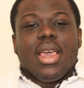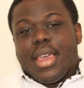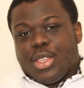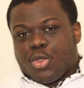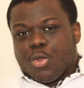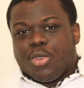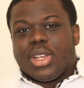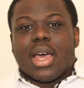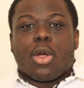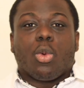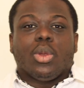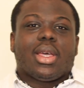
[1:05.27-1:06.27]
Et souvent,
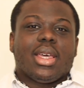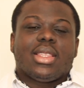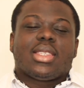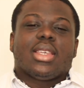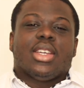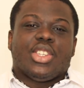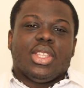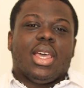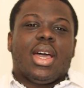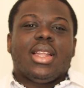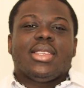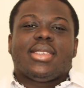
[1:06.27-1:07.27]
la contrainte, en
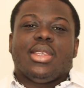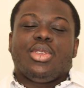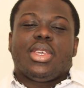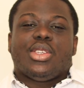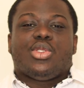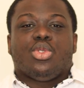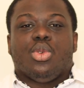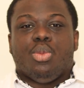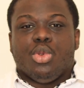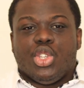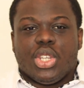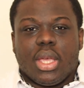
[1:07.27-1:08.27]
général, c'est une question de
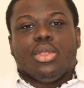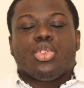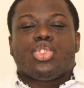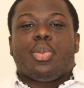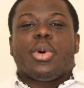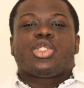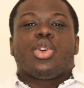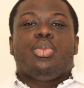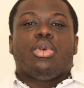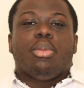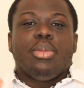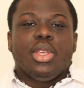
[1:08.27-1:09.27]
budget. Donc, je pense que
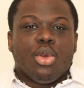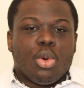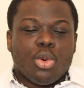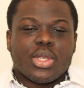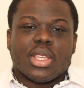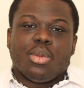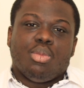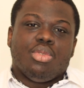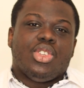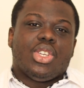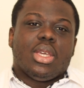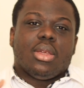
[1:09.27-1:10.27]
pour 1000 euros, c'est un
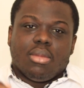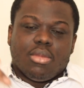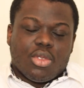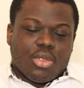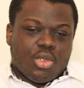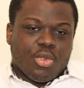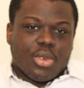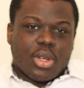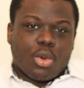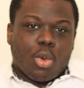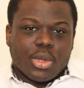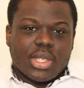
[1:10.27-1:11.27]
budget
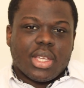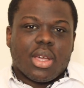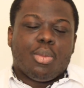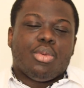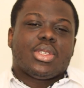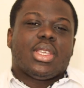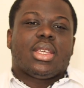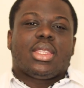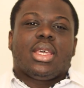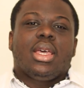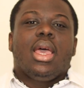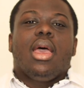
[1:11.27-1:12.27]
souvent conséquent pour
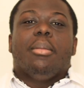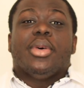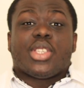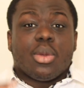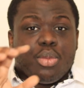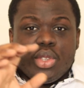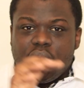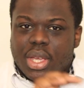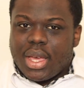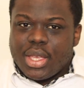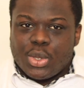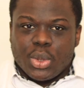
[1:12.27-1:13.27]
certains, mais c'est un budget
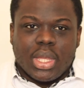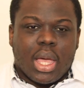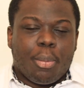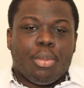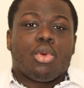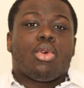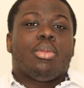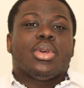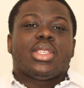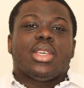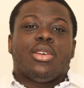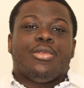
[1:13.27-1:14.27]
raisonnable pour
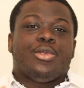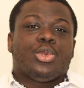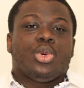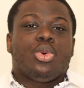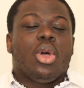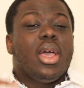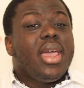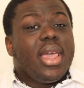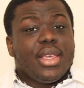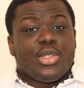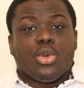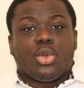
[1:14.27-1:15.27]
commencer en photo
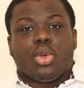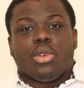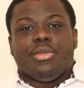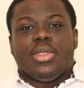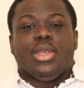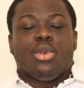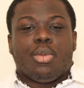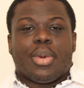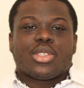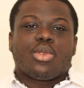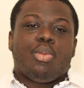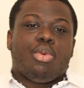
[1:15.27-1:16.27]
et surtout en vidéo.
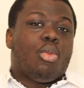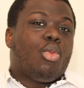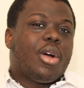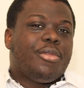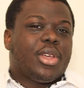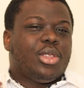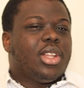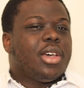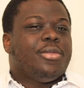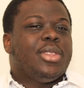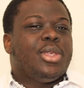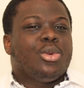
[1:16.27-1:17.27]
Parce que pour moi, faire de la
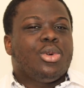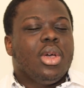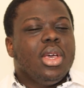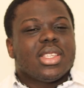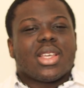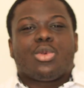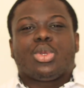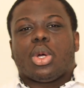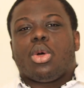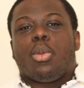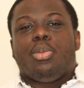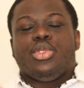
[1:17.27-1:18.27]
vidéo, ça coûte
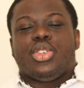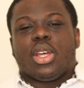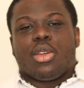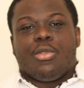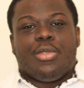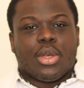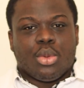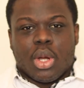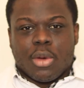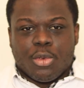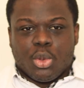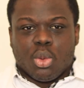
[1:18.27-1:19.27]
encore plus cher que faire de
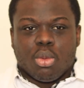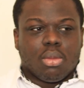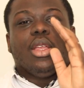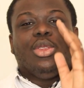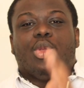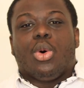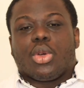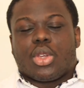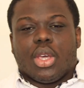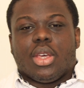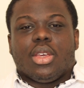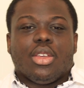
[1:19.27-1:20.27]
la photo.
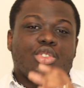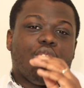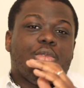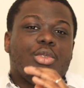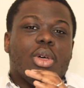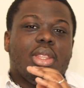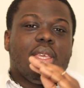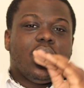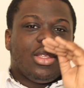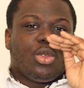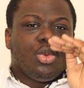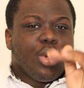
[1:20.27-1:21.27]
Donc, je vais vous
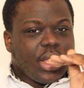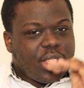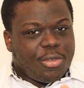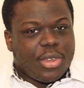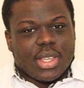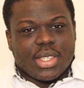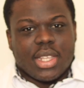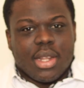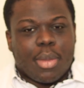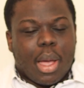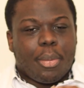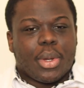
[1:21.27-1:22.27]
donner tous les différents
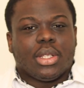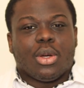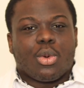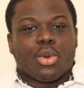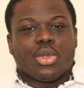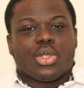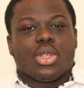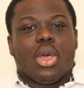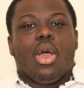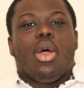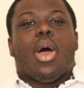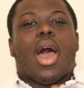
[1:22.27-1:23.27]
éléments à prendre en compte
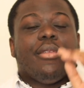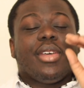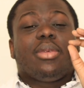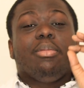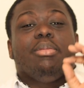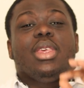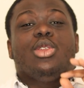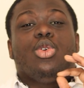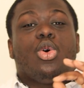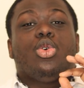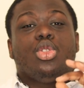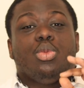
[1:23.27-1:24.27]
avec 1000
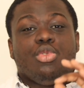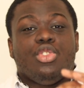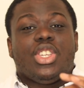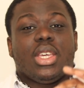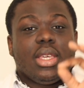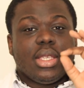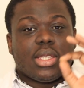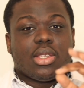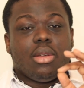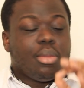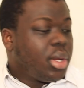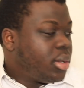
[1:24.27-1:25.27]
euros de budget
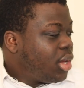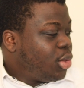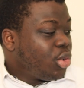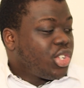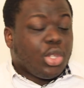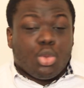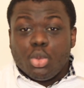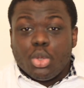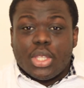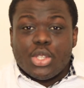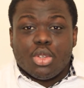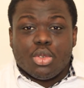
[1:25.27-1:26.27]
seulement. Donc j'ai tout
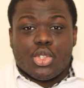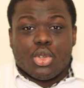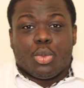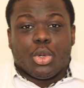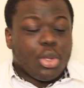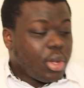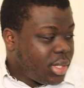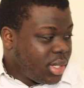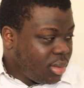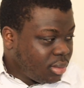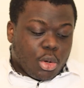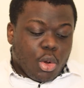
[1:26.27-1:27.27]
noté sur, mon
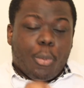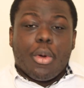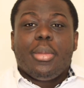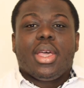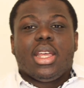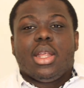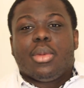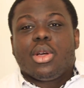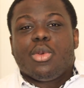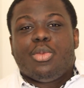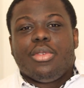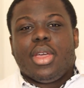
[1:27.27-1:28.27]
ordi. Donc, le premier élément
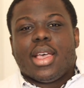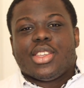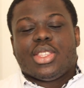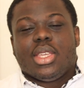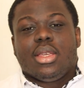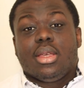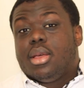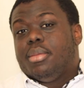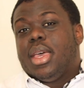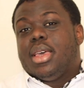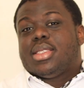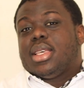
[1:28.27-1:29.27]
que vous pouvez acheter,
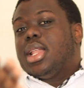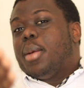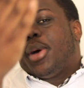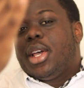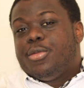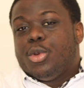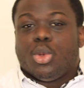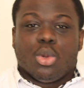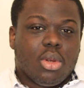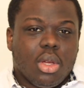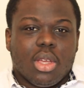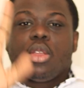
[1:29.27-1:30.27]
ben, c'est un appareil photo.
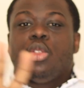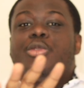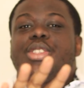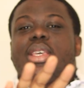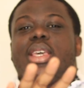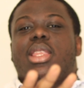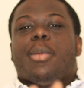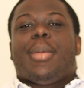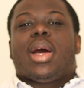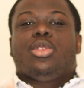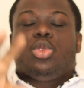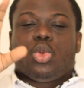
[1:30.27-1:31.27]
Ne vous inquiétez
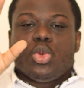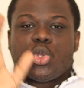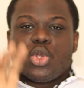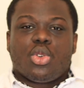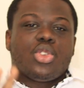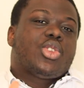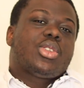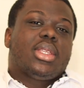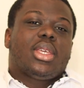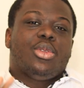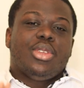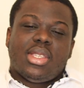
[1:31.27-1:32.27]
pas, tout ce que je suis en
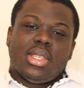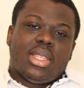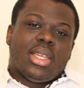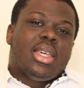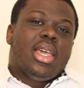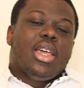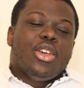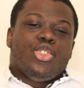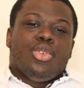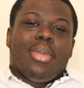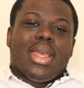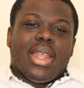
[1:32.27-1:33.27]
train de citer,
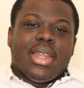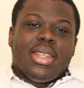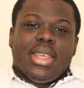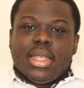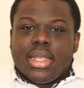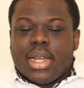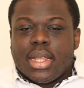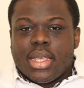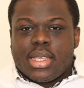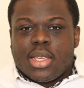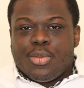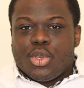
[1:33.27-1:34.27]
je mets les liens dans la
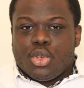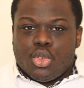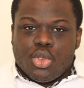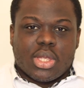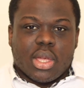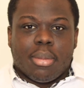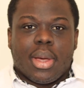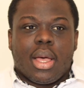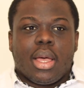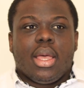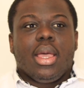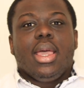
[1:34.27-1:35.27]
description juste en
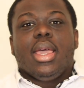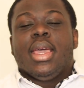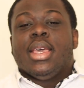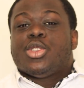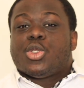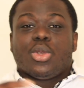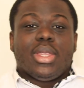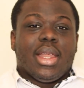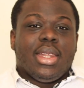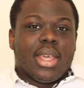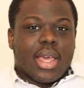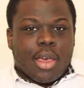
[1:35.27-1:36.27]
bas. Et ce sont des
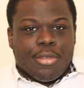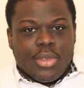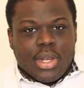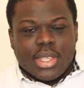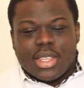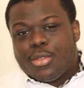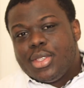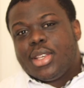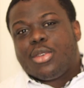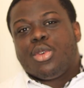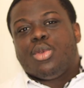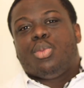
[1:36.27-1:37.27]
liens affiliés. Ça veut
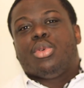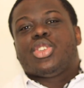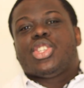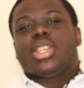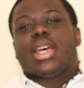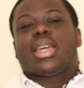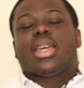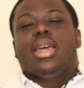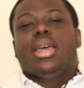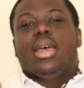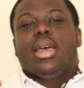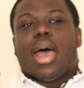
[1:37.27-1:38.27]
dire que pour chaque
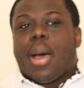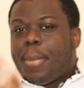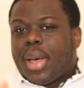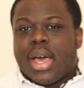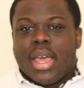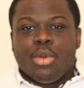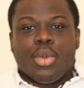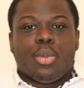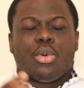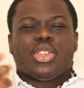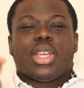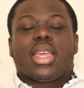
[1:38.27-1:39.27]
appareil, bien
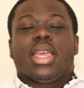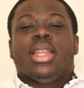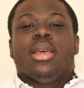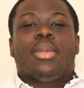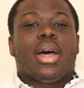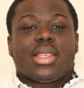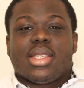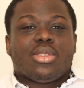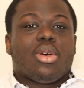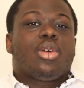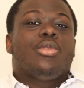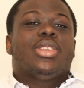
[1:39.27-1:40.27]
pour chaque élément
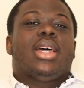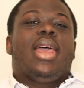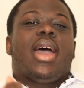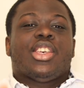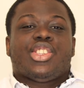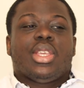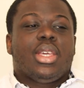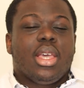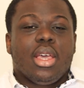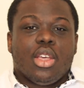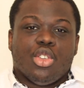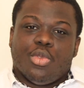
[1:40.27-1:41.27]
accessoire que vous allez acheter,
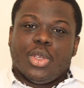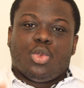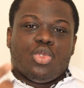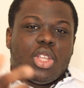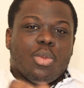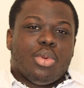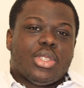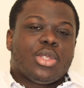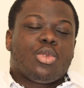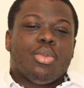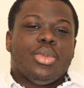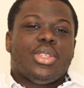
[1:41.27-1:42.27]
je vais toucher une
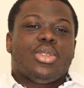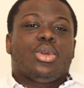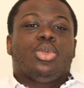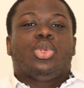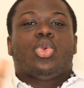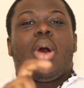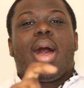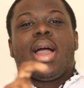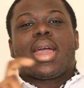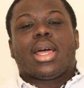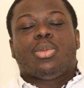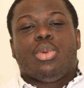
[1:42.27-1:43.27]
petite commission de 3 à
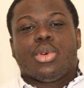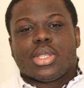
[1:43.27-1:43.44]
4%.